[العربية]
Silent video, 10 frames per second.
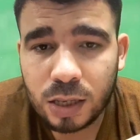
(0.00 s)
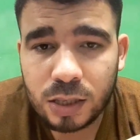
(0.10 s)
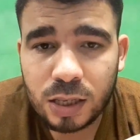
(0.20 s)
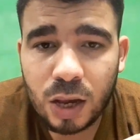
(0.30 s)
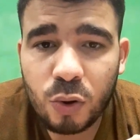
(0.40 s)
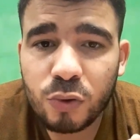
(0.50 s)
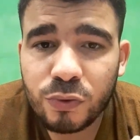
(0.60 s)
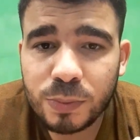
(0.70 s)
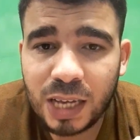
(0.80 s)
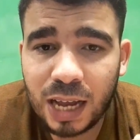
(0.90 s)
سيكون في
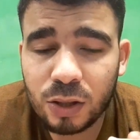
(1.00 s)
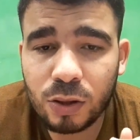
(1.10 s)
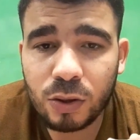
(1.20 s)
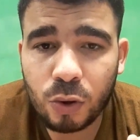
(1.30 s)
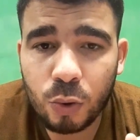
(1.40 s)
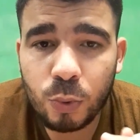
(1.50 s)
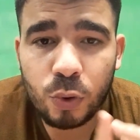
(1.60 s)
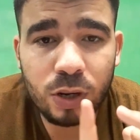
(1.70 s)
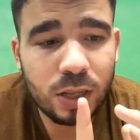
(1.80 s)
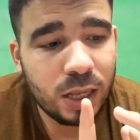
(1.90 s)
امتحان
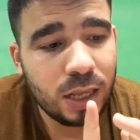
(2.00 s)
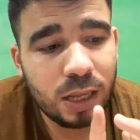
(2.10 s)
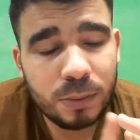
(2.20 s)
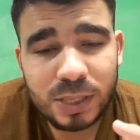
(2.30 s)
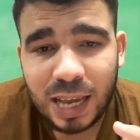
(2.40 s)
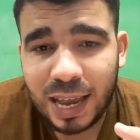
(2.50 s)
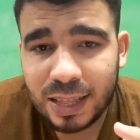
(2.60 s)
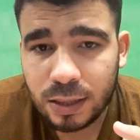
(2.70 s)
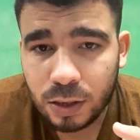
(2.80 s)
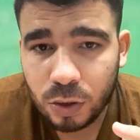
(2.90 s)
القبول
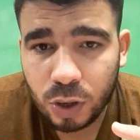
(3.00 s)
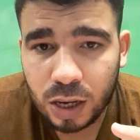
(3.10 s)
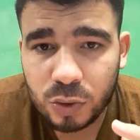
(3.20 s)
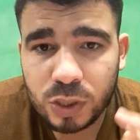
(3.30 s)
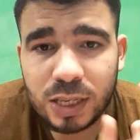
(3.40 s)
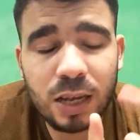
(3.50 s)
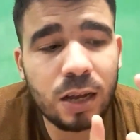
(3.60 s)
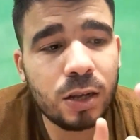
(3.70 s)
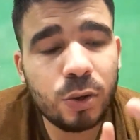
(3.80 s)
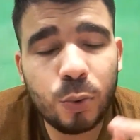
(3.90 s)
امتحان لغة
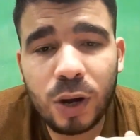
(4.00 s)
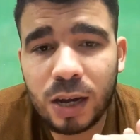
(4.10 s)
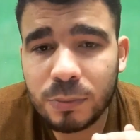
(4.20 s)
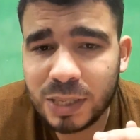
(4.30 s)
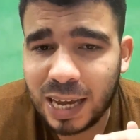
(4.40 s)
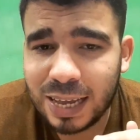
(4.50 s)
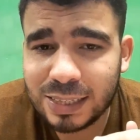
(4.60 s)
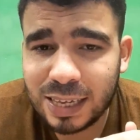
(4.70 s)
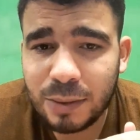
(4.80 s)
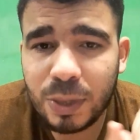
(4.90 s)
روسية وامتحان
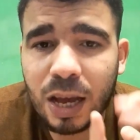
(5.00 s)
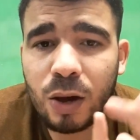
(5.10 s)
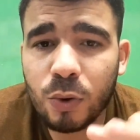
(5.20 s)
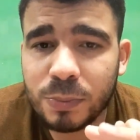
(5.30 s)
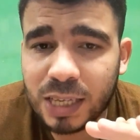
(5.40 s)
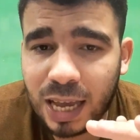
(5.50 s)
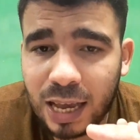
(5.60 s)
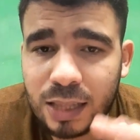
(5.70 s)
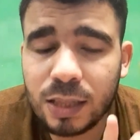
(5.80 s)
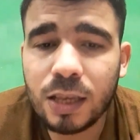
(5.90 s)
كيمياء
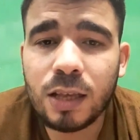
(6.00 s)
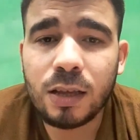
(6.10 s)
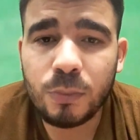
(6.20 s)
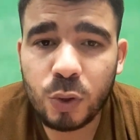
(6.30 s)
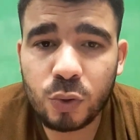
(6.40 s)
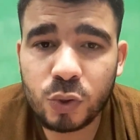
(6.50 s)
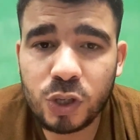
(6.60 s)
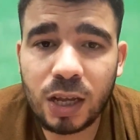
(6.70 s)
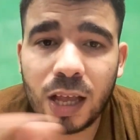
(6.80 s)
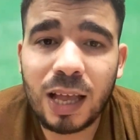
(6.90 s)
وامتحان
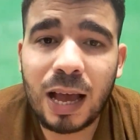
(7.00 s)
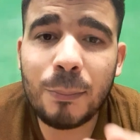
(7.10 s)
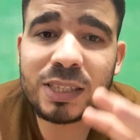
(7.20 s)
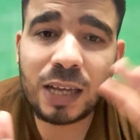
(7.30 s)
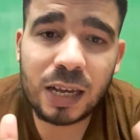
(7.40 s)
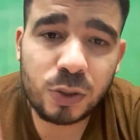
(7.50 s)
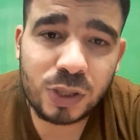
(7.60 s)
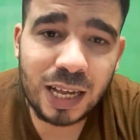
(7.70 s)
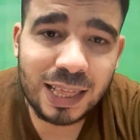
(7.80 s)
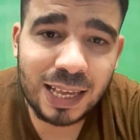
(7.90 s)
بيولوجيا أما
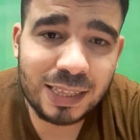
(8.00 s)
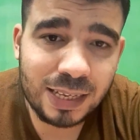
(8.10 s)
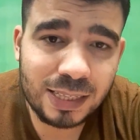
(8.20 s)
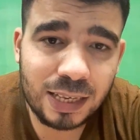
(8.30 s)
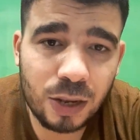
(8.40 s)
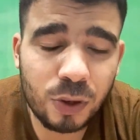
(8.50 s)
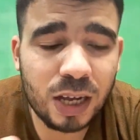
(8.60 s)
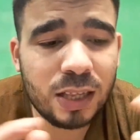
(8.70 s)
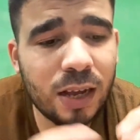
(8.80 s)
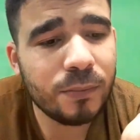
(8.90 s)
التخصصات الهندسية
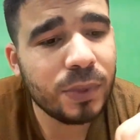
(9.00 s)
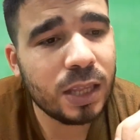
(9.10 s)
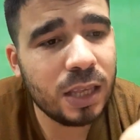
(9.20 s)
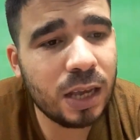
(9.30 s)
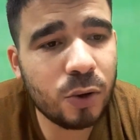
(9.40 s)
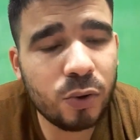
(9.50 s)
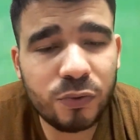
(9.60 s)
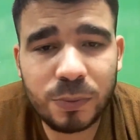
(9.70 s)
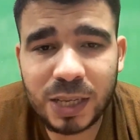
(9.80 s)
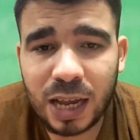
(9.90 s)
وكذا يكون
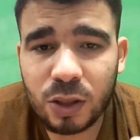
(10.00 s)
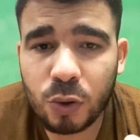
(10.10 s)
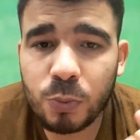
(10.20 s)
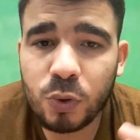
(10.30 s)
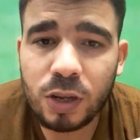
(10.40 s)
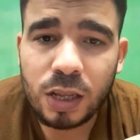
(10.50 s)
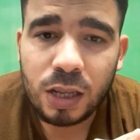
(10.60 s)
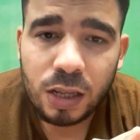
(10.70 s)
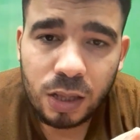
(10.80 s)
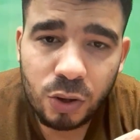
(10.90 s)
في امتحان قبول
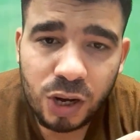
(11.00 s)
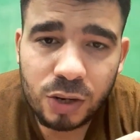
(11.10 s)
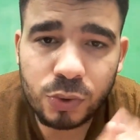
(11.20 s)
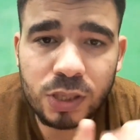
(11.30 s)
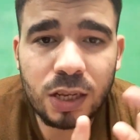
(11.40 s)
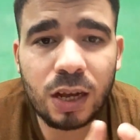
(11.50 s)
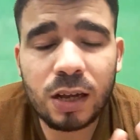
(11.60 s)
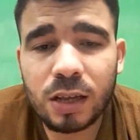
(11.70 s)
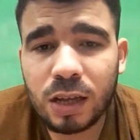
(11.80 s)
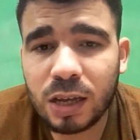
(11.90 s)
لغة
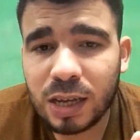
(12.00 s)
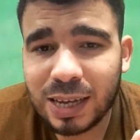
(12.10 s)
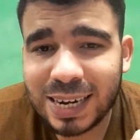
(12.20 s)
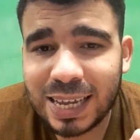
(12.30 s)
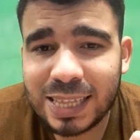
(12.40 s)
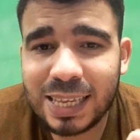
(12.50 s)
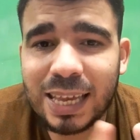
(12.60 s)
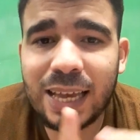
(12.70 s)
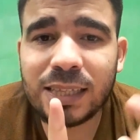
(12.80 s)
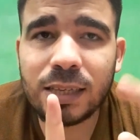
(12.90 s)
روسية آه،
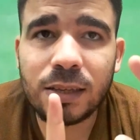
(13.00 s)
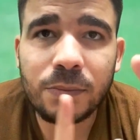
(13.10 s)
رياضيات